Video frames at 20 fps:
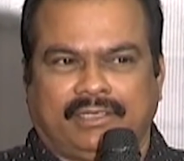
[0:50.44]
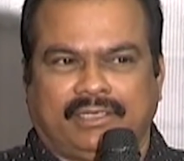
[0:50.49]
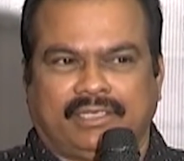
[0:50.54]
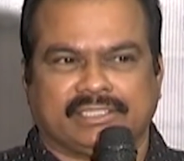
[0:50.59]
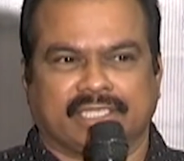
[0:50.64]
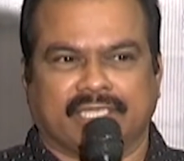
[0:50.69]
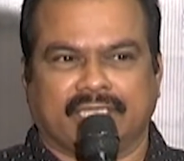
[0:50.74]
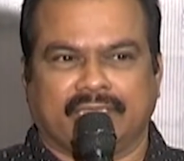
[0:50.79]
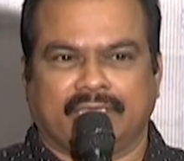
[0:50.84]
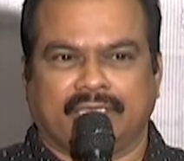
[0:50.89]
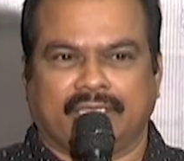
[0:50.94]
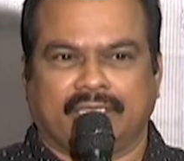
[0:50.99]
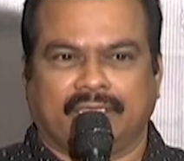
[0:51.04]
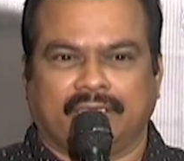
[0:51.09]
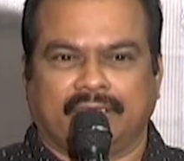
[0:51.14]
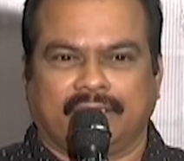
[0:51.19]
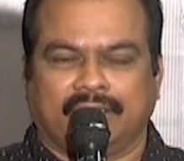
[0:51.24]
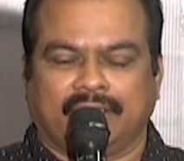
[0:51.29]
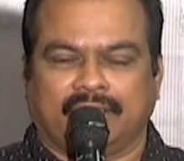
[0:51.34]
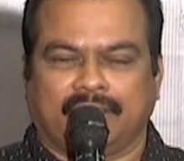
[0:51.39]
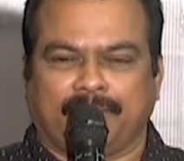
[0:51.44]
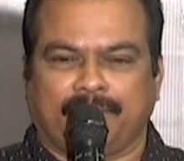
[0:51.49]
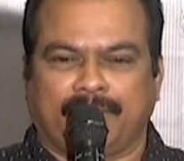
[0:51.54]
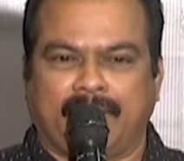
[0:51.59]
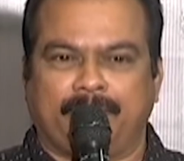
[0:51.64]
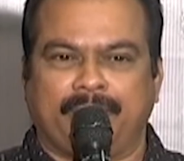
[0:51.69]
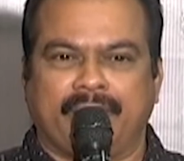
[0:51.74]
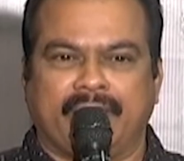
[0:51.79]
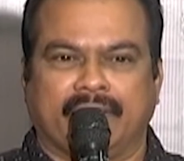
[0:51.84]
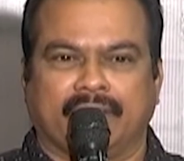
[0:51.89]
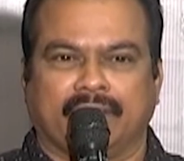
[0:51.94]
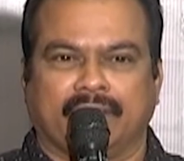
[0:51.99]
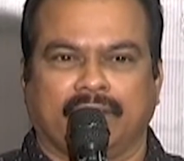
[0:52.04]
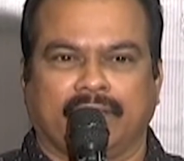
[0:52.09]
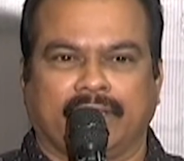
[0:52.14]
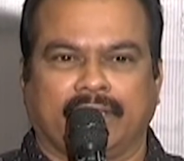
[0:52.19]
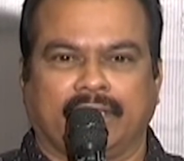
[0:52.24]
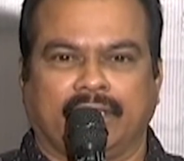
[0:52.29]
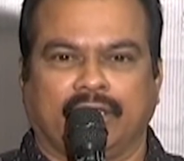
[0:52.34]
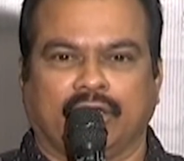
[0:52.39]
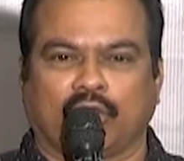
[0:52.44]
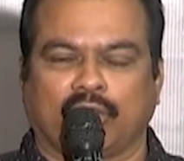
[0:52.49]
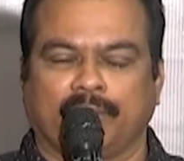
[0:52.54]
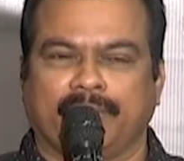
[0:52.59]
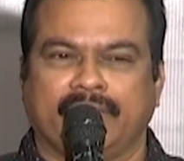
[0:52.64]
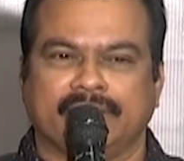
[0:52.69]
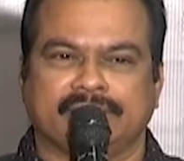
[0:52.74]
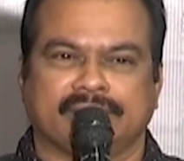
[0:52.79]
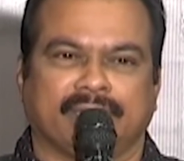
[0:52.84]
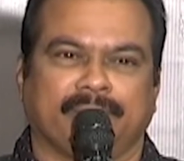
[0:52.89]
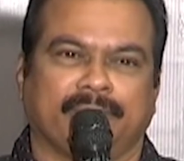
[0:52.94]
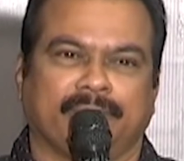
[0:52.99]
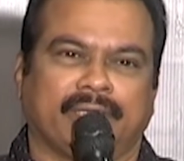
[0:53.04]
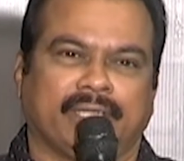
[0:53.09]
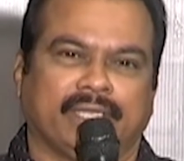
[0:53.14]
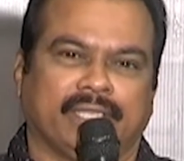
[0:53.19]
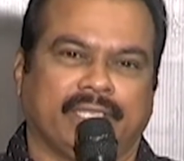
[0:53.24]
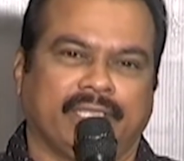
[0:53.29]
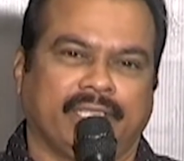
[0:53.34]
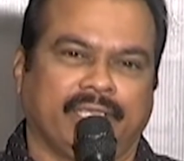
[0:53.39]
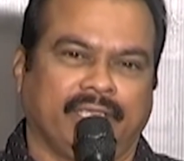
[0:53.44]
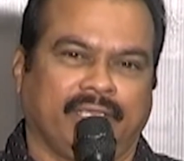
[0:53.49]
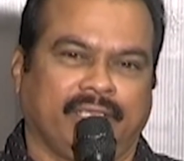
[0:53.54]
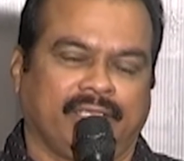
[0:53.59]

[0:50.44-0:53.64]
నిజంగా మా బ్యానర్కి గర్వపడే సినిమా అంటే ఇది